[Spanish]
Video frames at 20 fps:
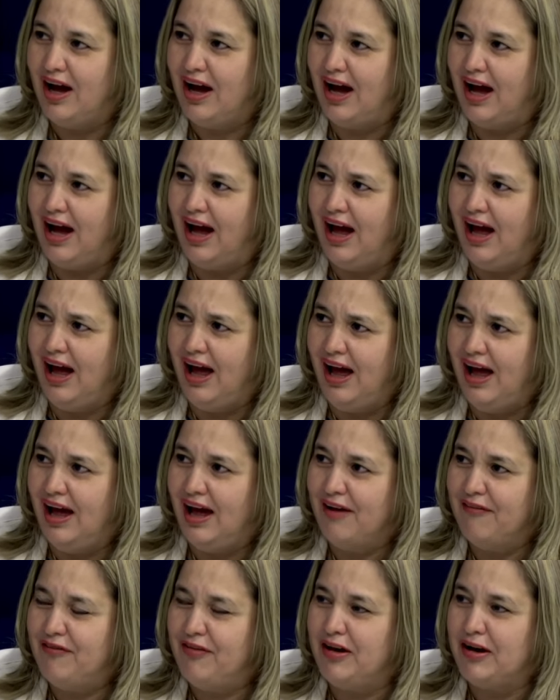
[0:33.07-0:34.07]
a
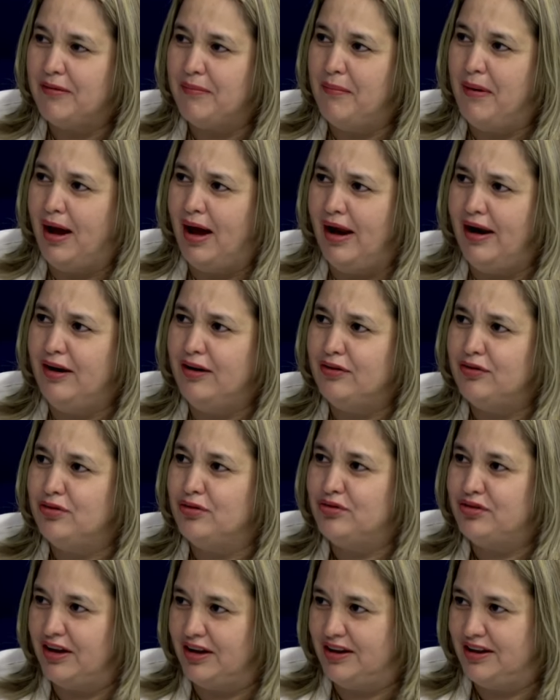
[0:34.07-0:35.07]
firmar su
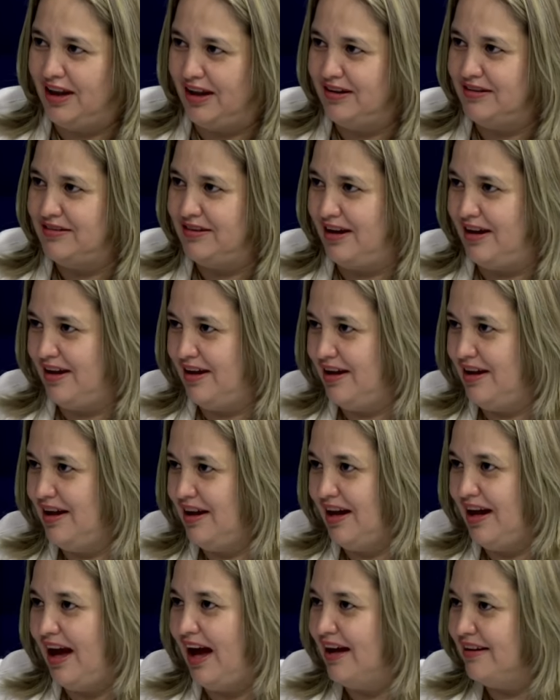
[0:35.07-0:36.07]
sentencia.
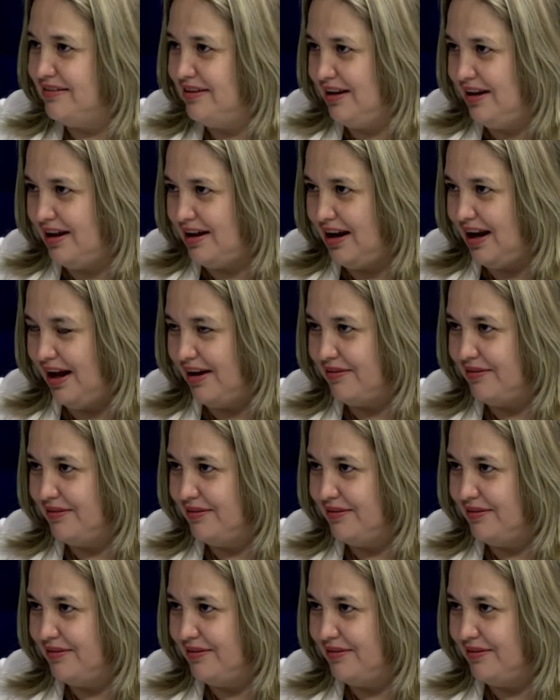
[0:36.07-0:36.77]
Así de claro.